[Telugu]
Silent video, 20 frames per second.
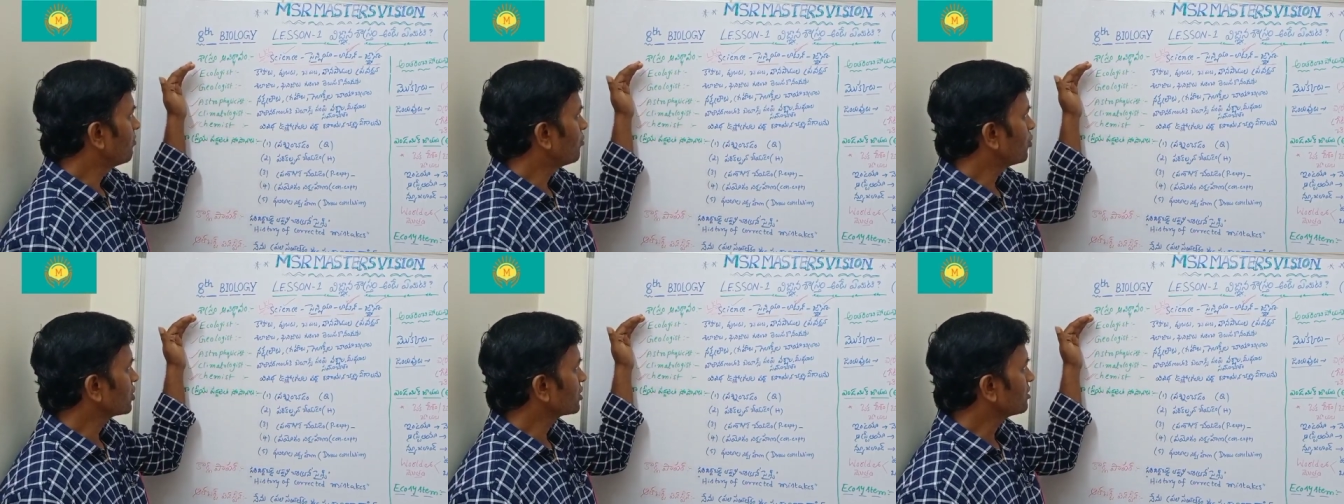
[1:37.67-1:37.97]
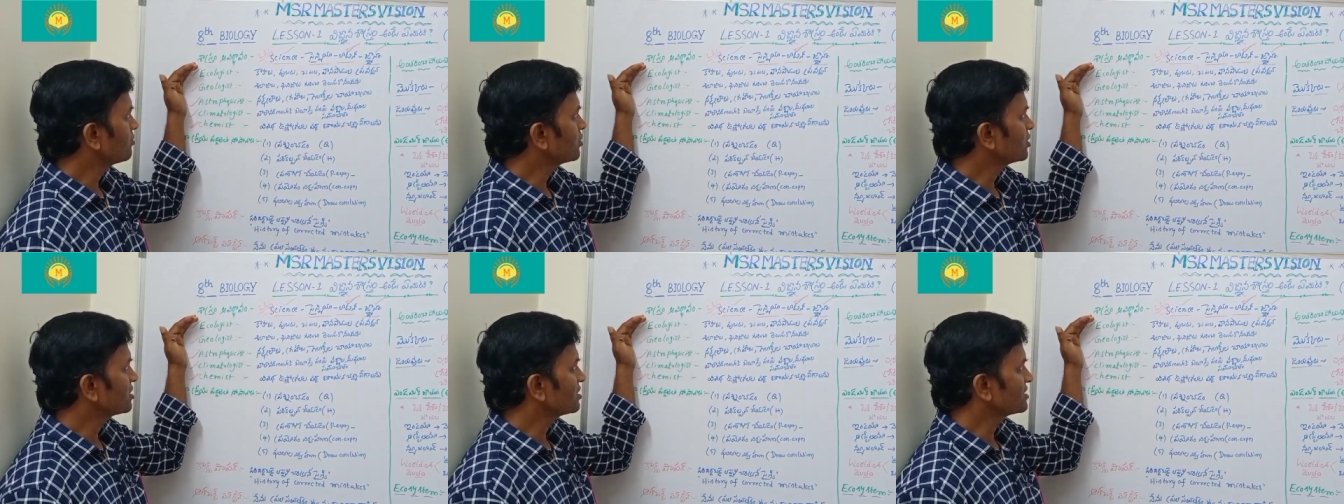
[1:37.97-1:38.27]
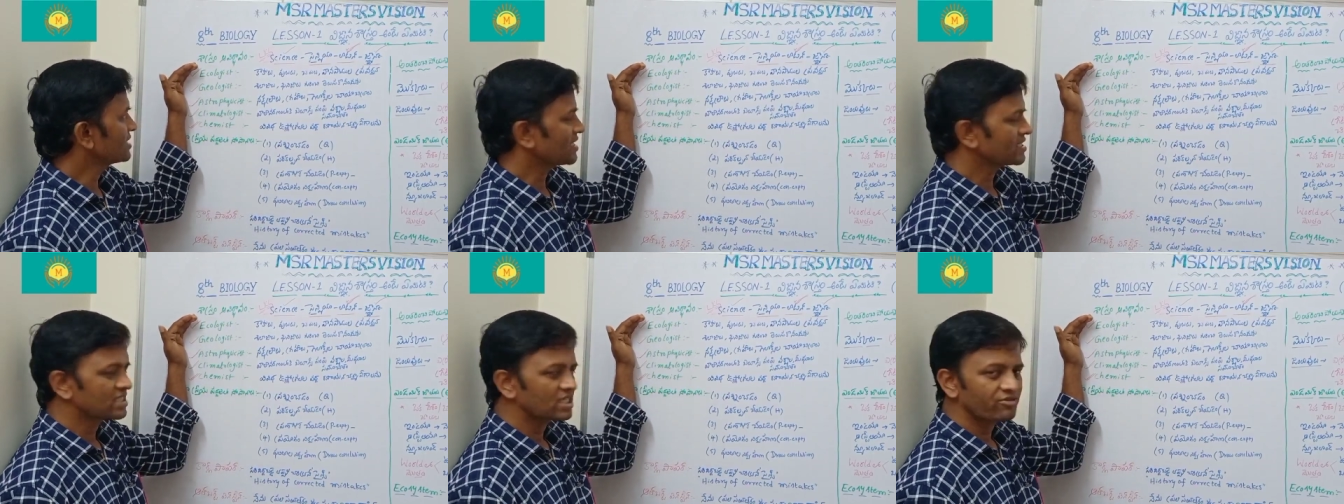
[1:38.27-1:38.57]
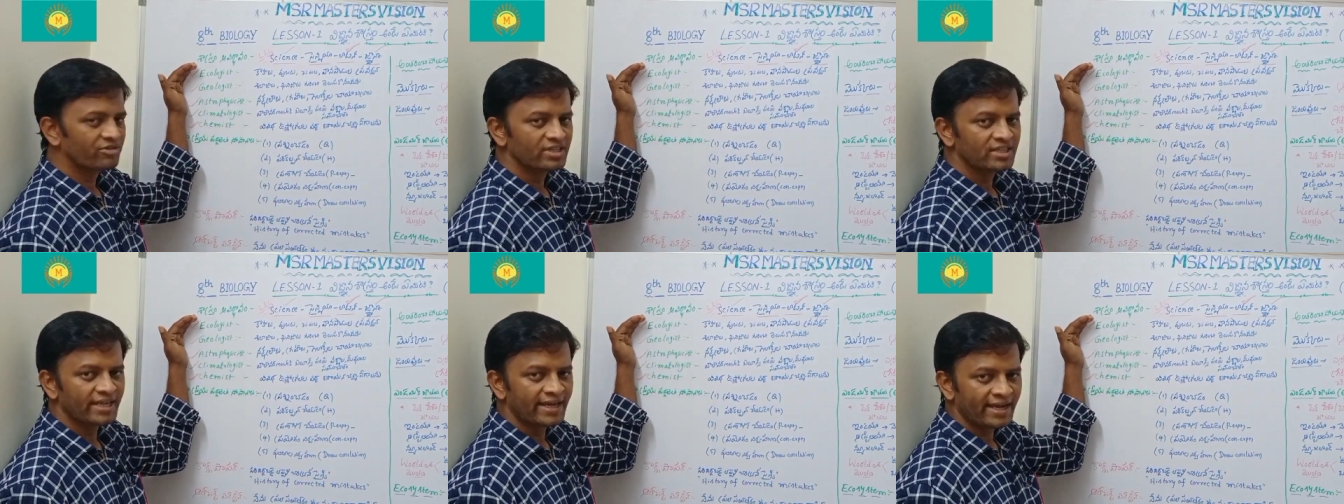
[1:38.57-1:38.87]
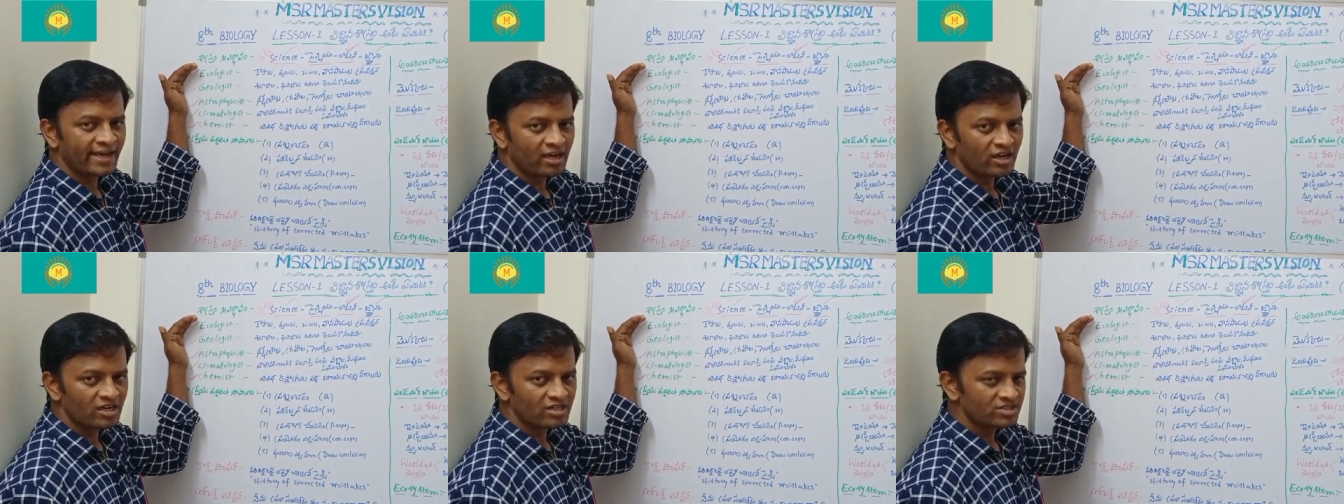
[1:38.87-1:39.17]
మొట్టమొదటి శాస్త్రవేత్త
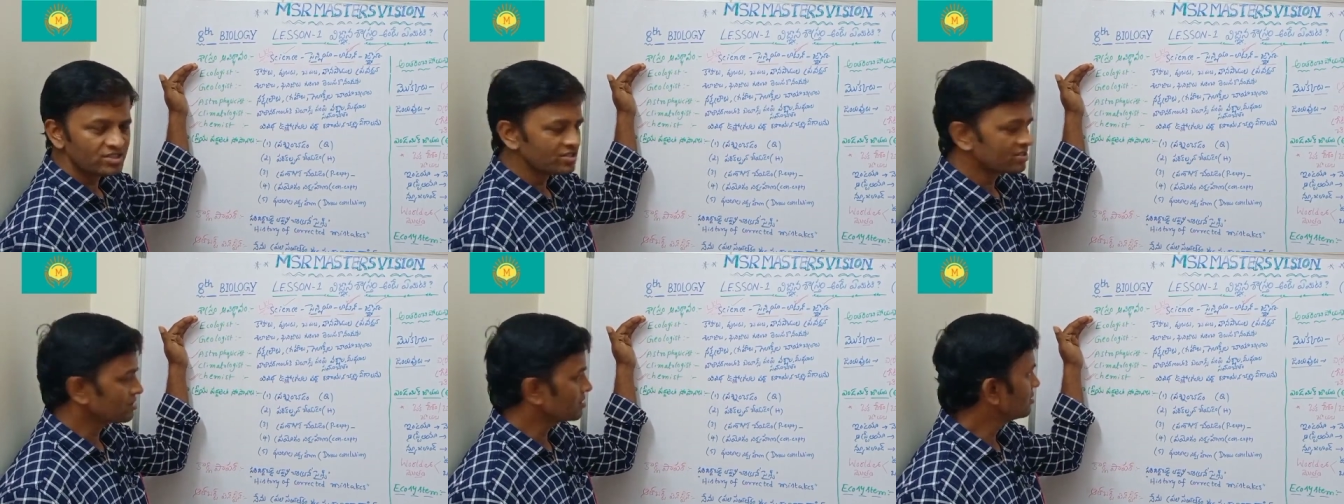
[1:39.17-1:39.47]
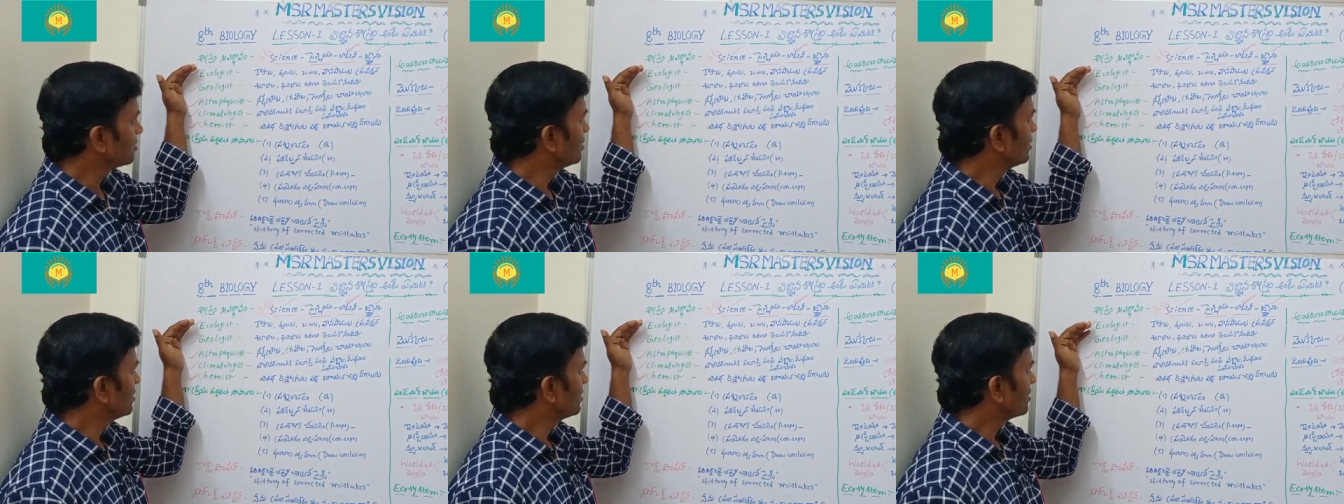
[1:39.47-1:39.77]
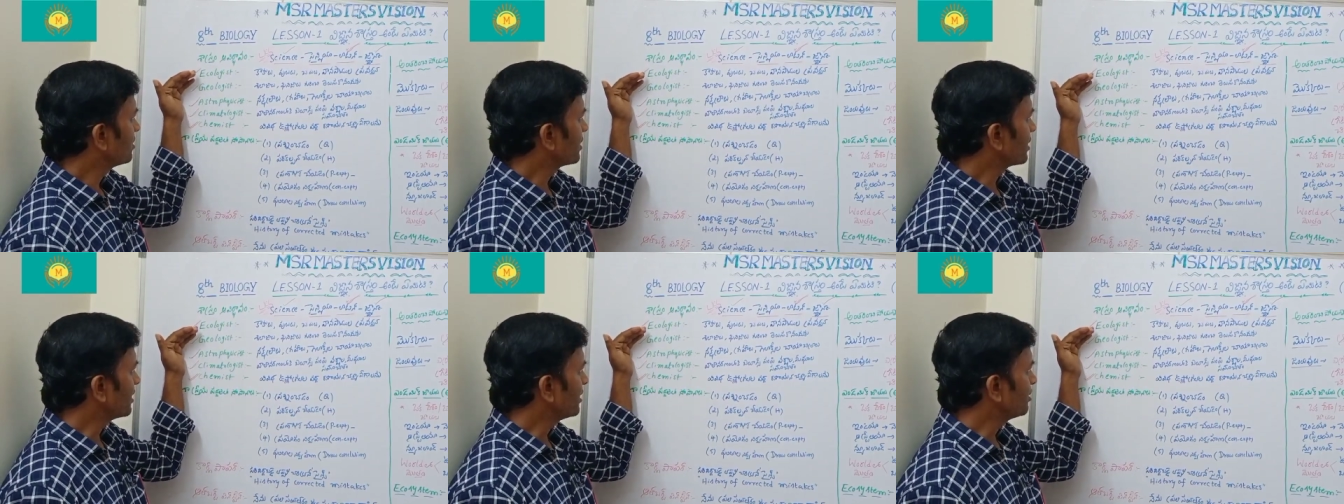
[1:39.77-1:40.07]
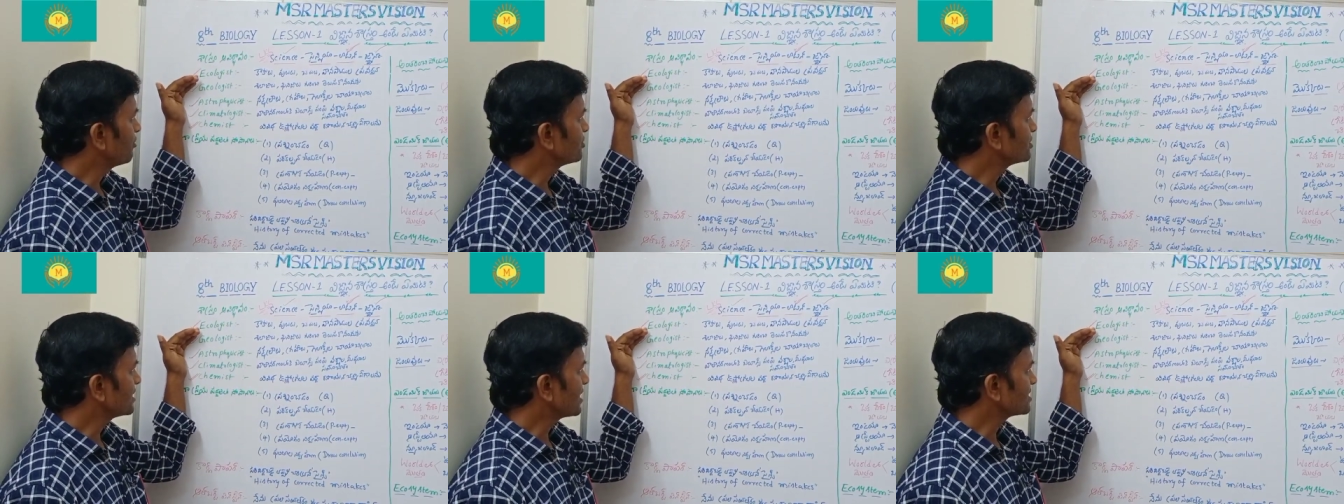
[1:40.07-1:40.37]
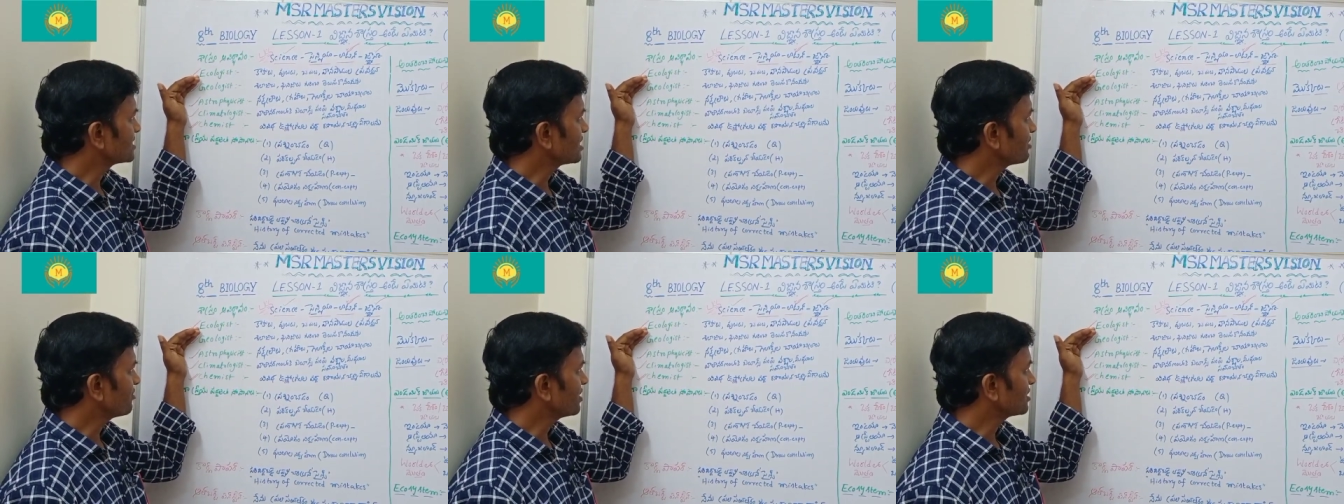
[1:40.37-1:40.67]
ఎకాలజిస్ట్ రెండవ
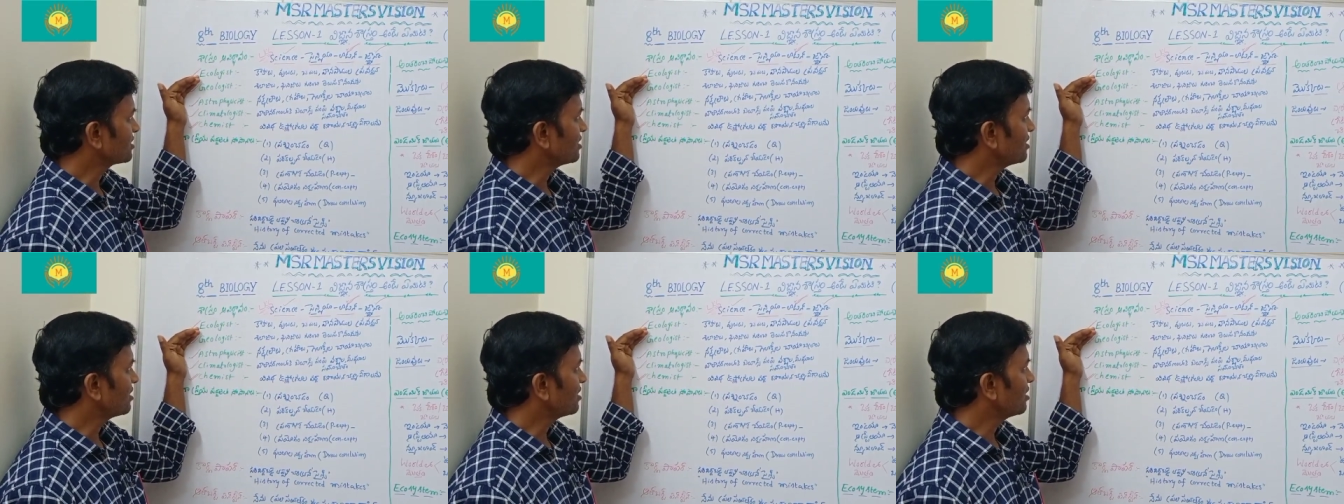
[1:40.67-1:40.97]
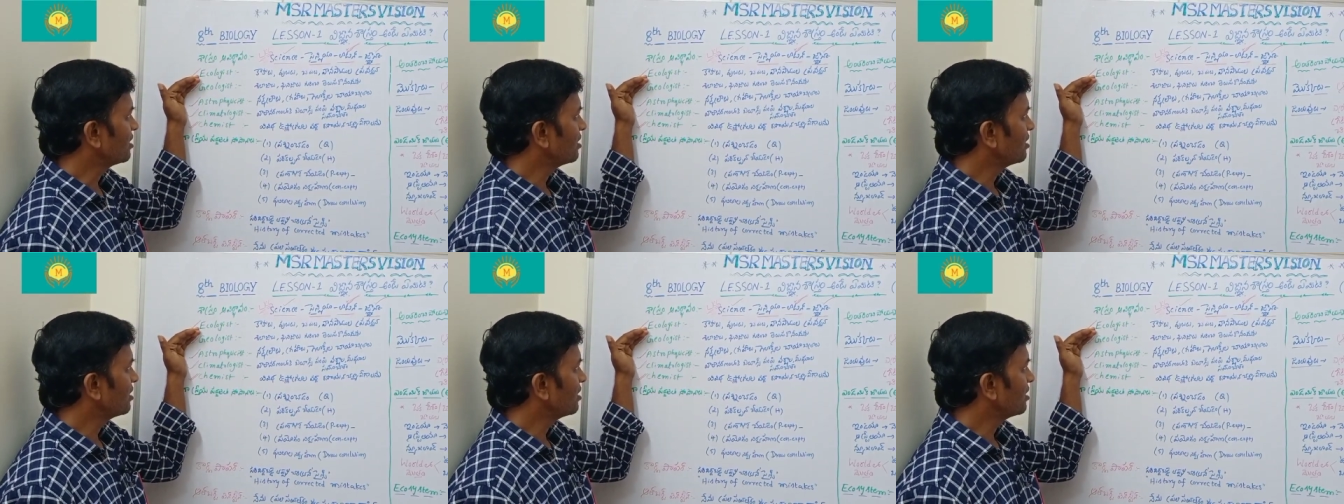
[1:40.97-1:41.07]
శాస్త్రవేత్త